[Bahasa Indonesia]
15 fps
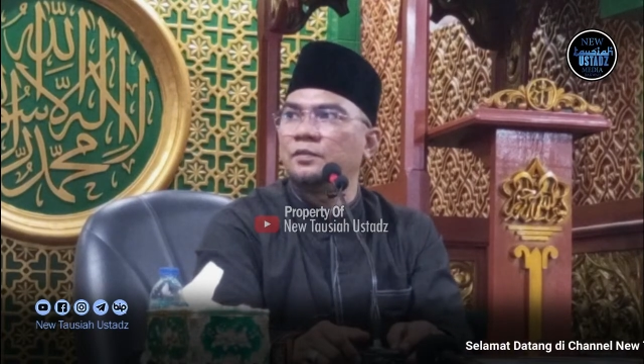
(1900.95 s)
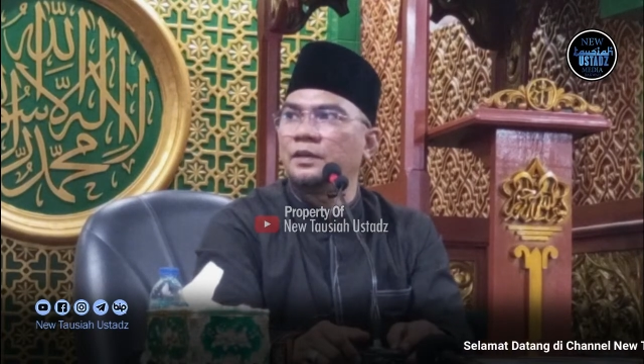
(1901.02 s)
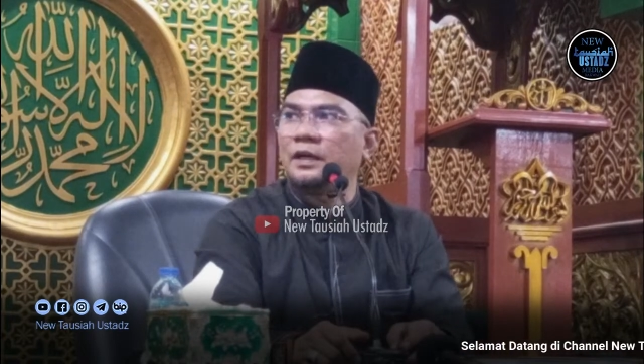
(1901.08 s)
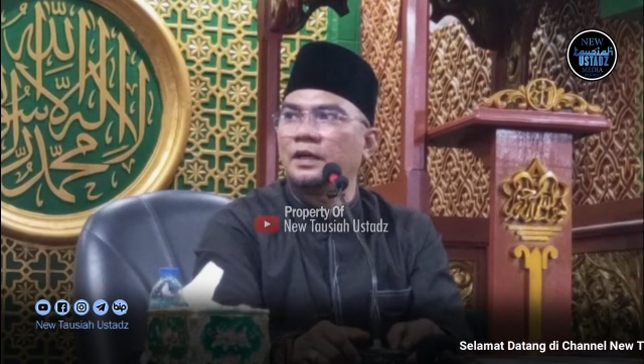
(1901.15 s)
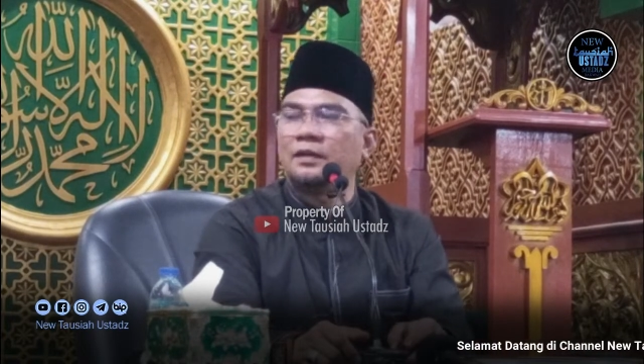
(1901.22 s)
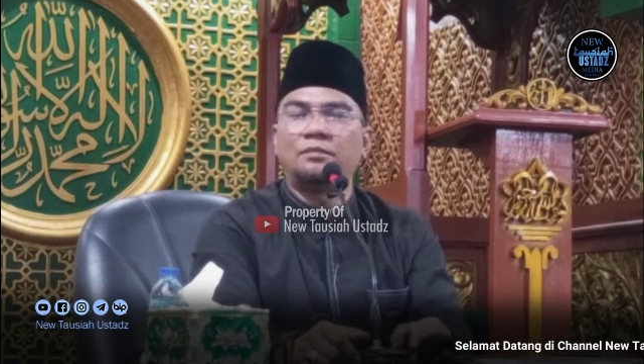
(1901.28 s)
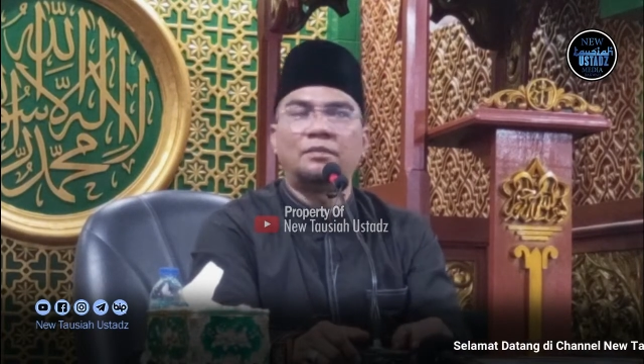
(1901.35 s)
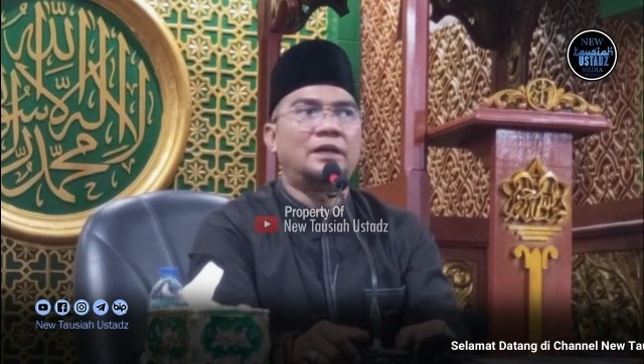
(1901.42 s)
pak
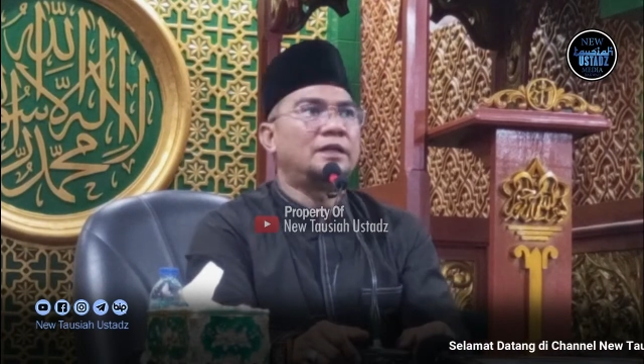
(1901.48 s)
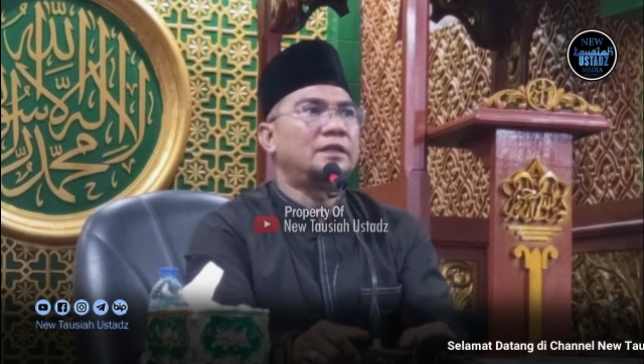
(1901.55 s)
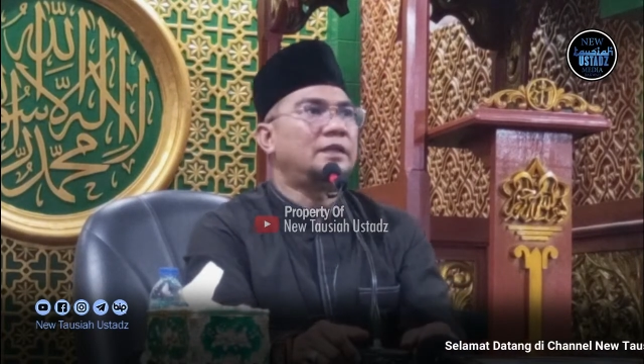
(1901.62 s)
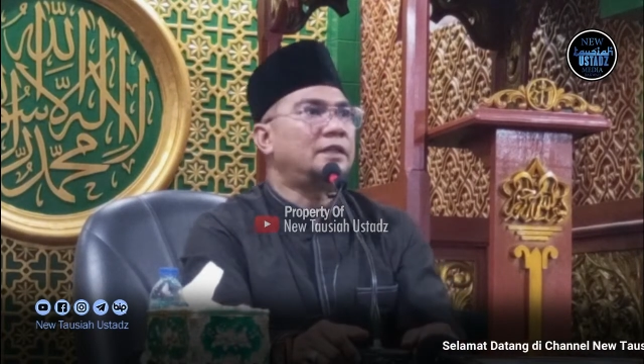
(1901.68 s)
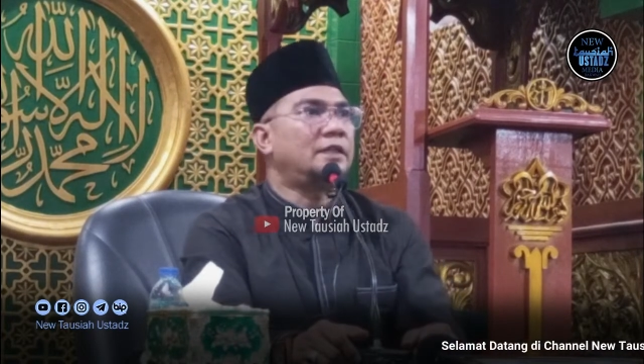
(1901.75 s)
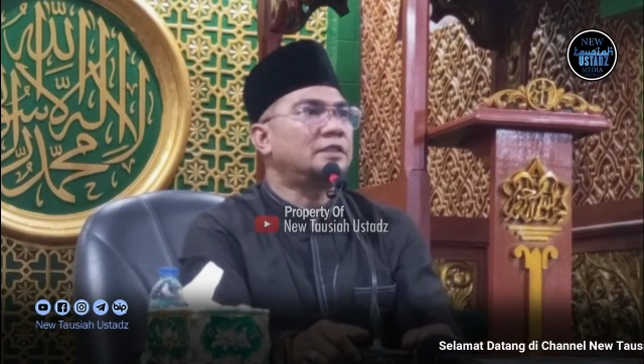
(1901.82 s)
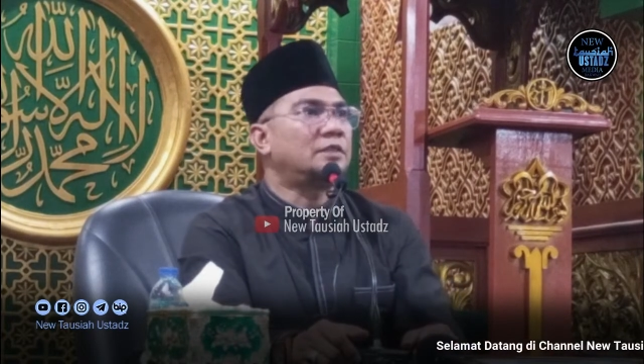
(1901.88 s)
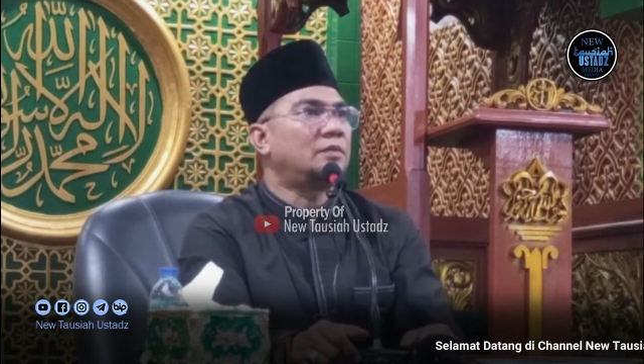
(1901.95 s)

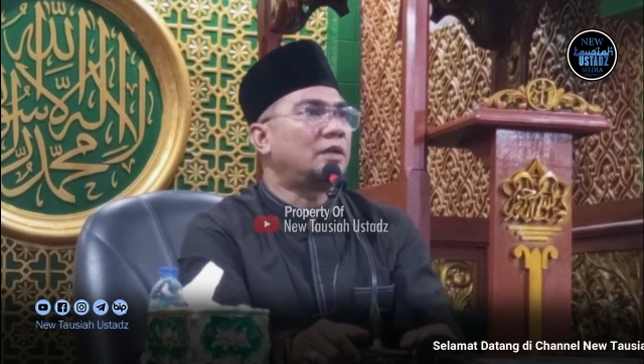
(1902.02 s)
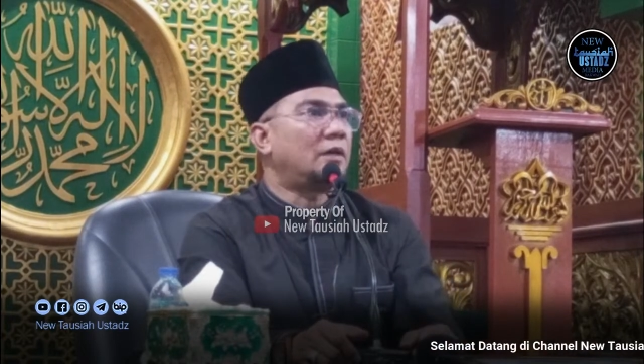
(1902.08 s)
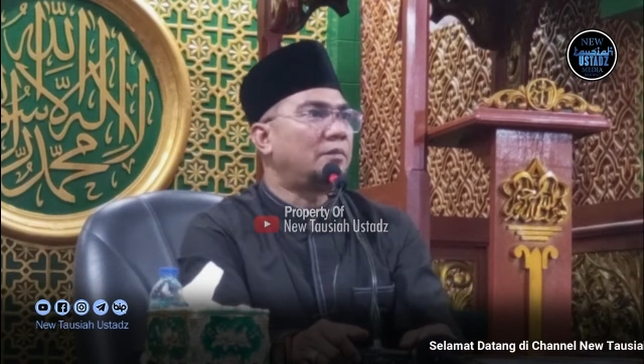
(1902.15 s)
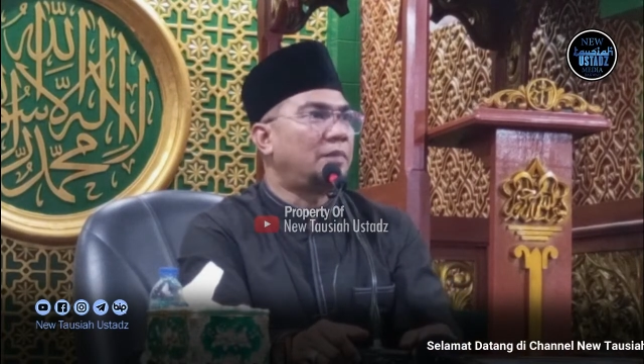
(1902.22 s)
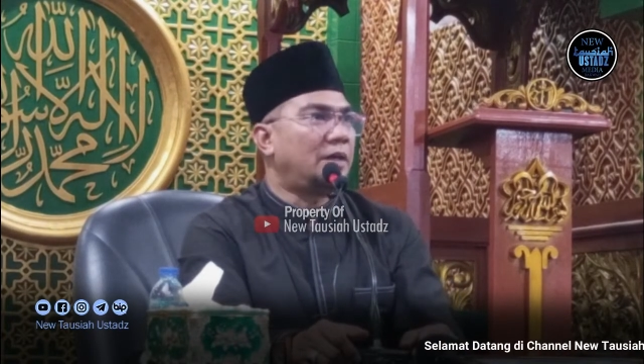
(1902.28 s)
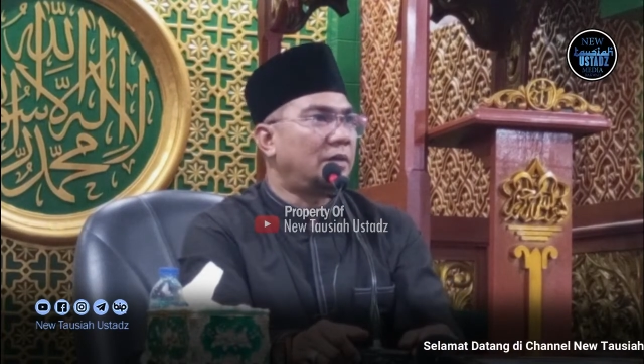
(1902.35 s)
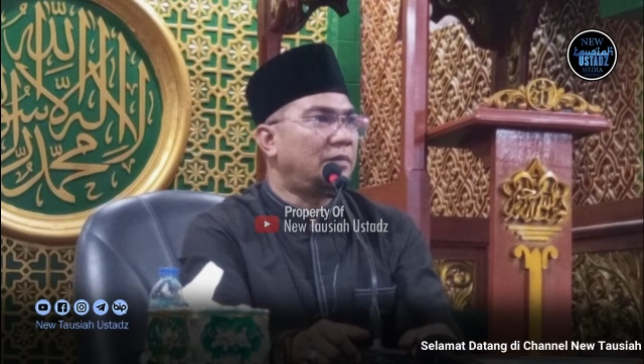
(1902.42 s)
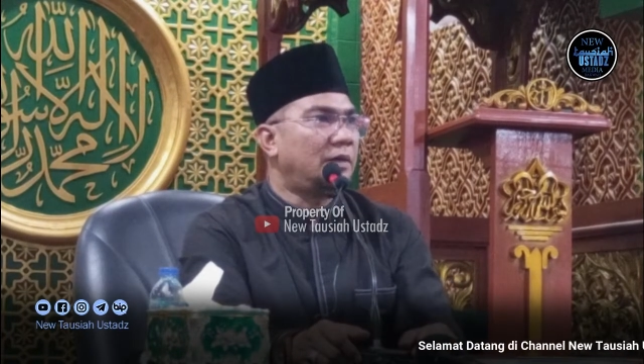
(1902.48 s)
amalannya tidak
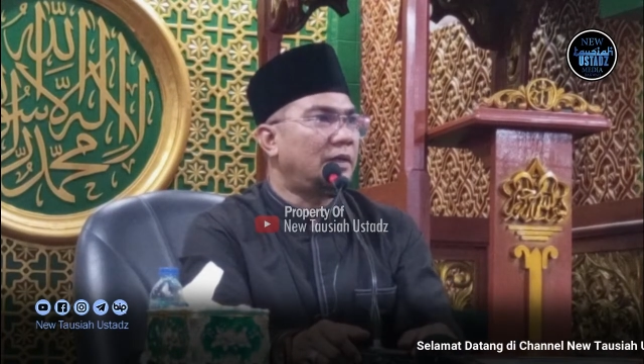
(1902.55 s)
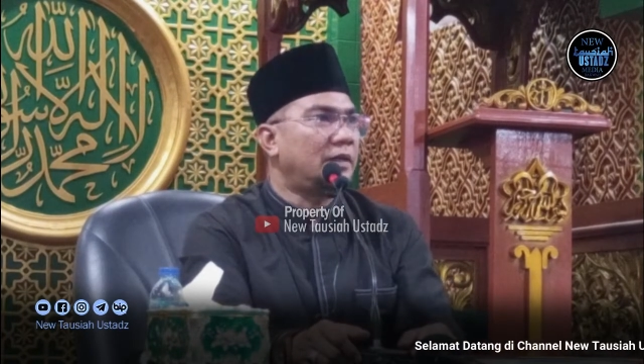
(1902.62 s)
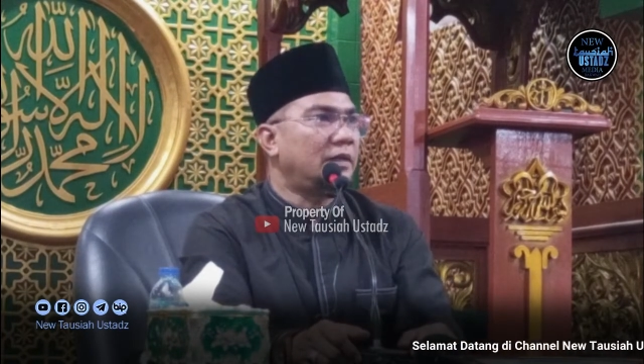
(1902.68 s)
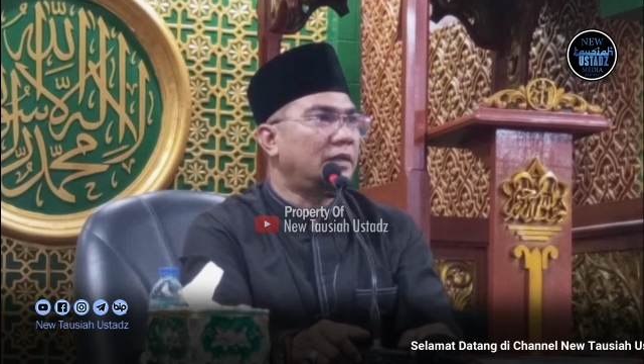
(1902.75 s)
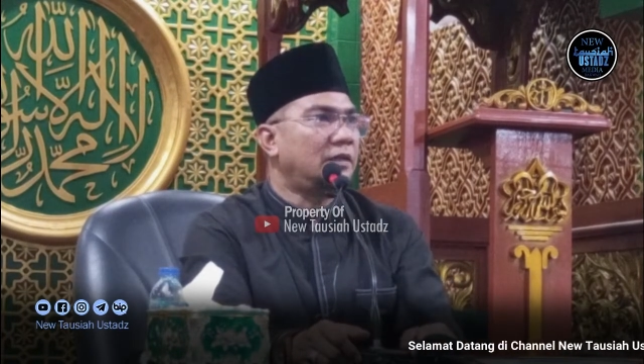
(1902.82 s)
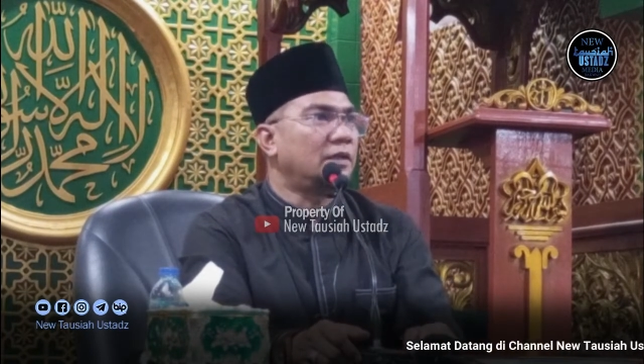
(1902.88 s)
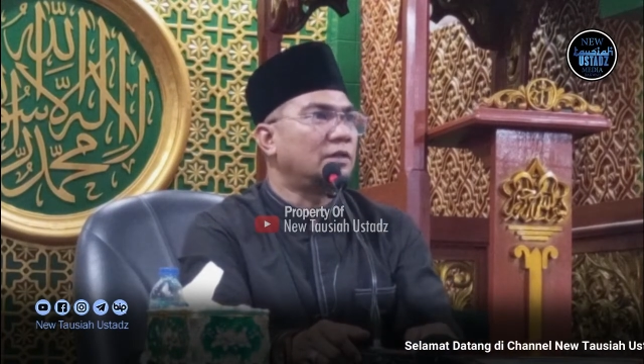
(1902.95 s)
seberapa pak kan?